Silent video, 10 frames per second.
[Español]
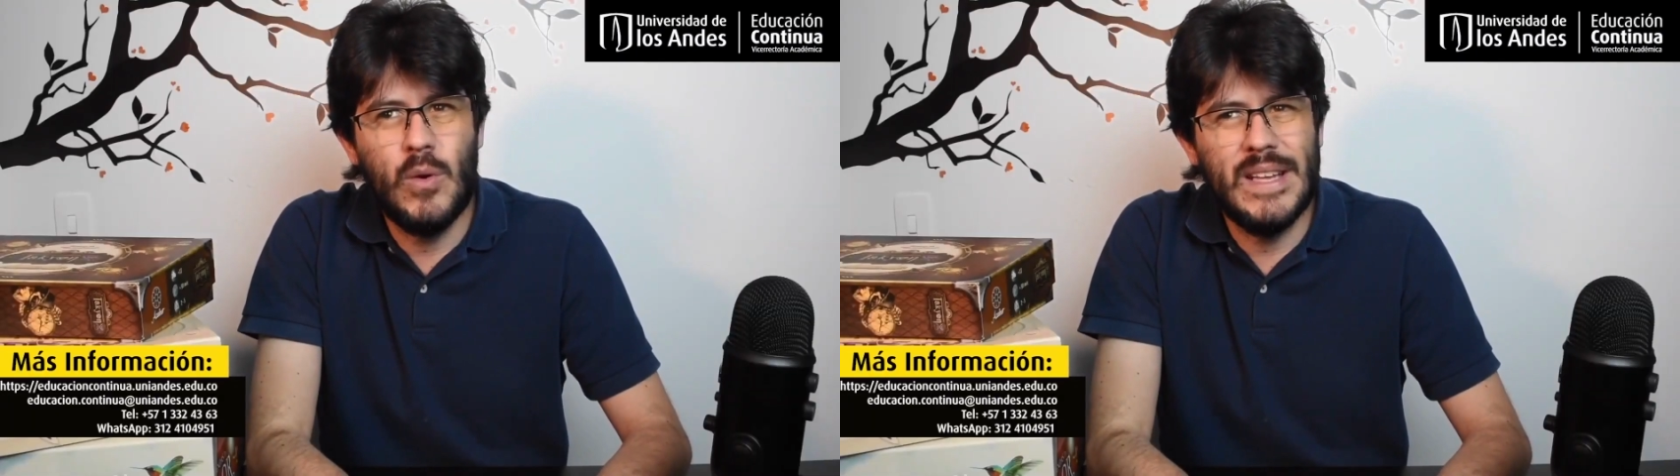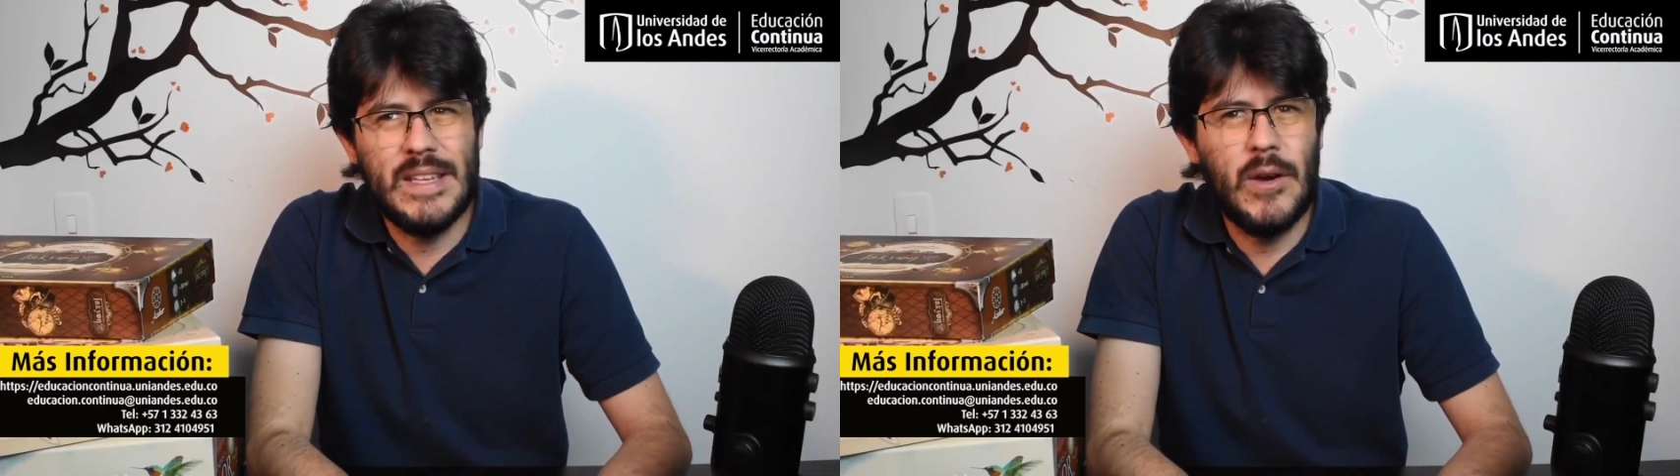
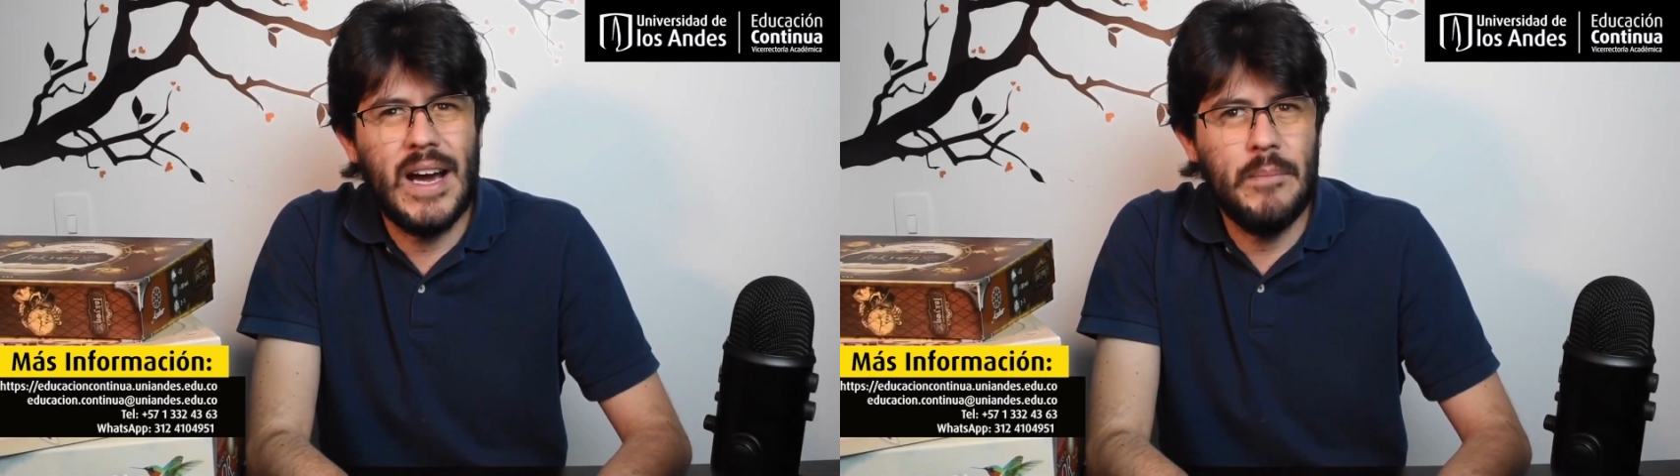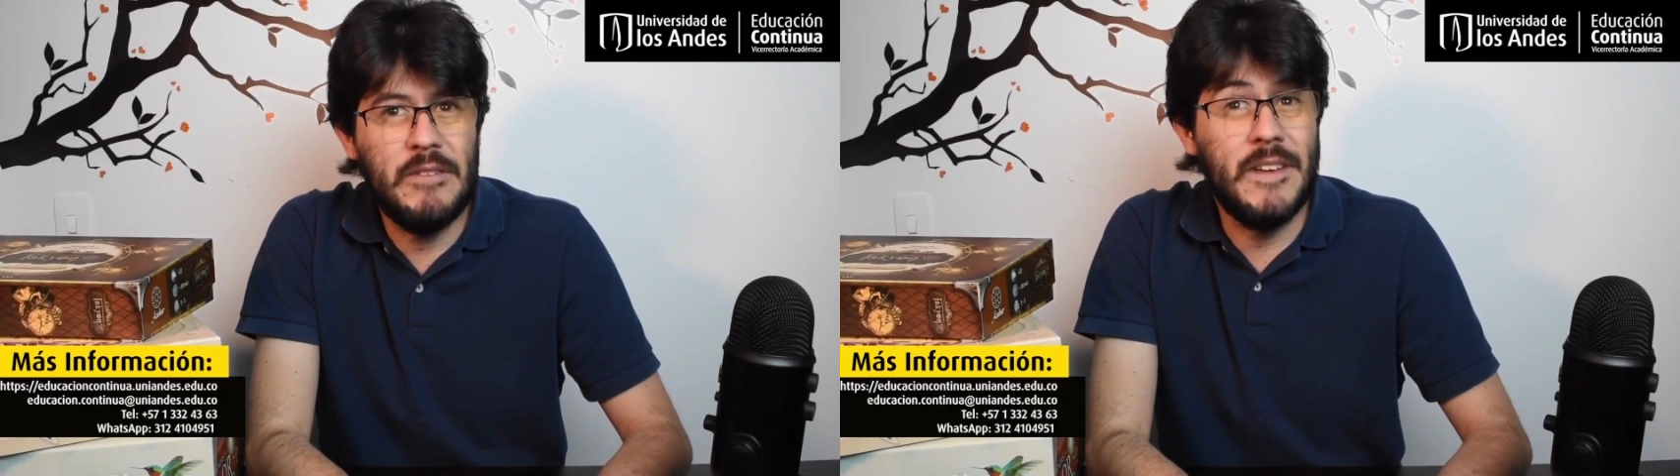
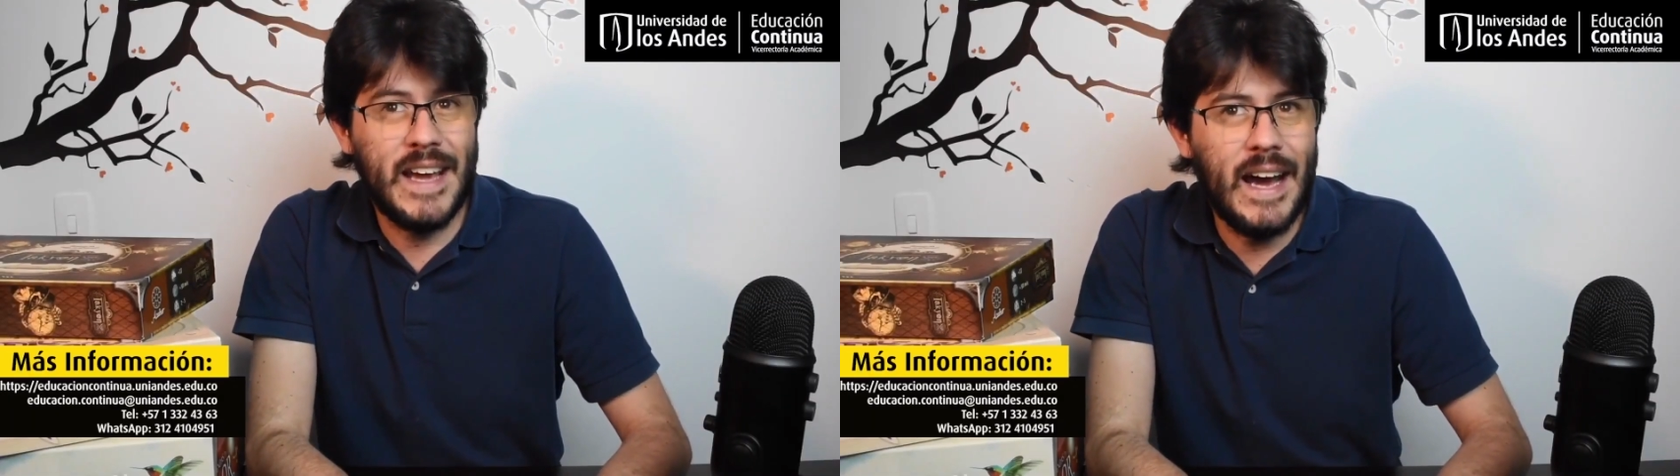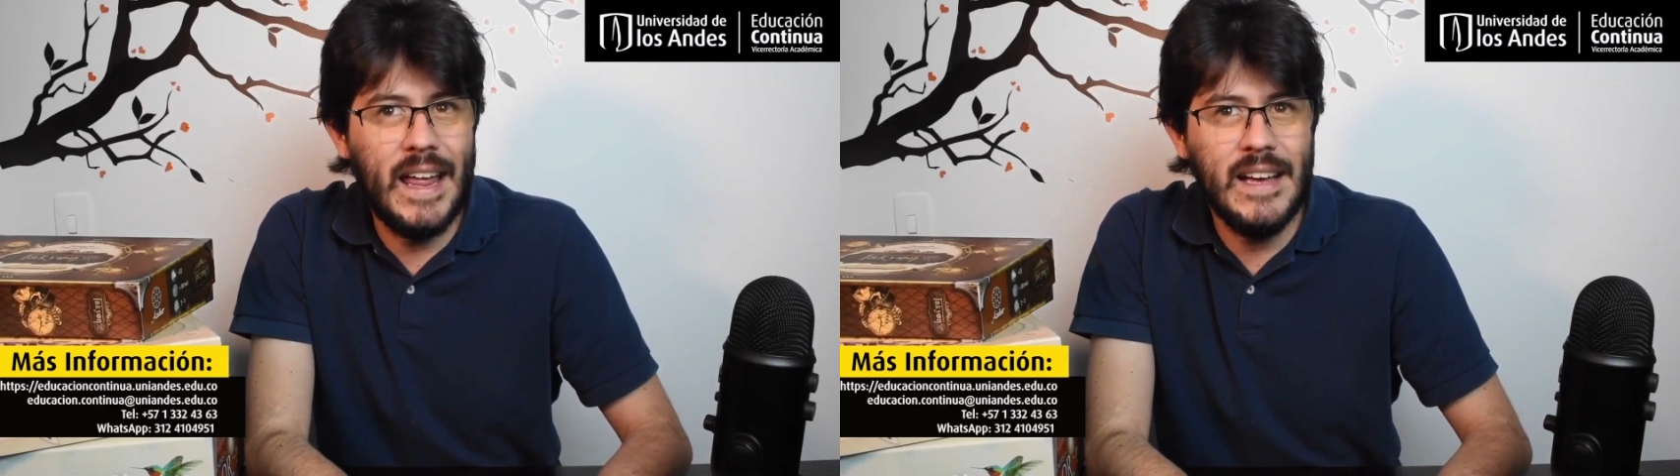educativa
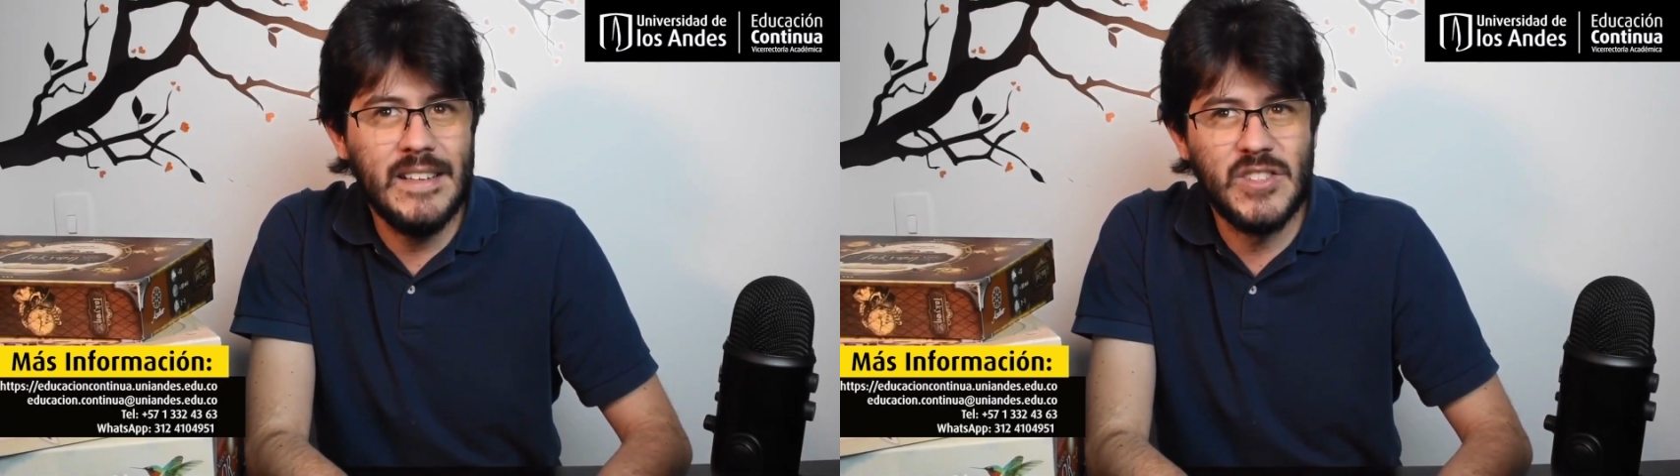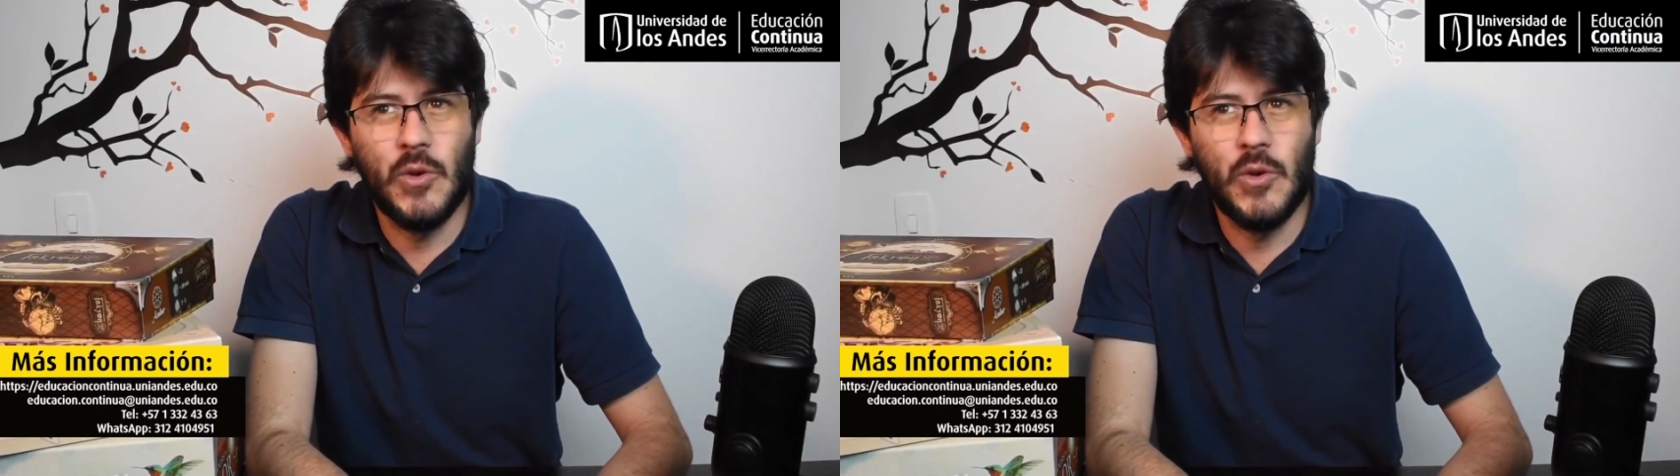gamificada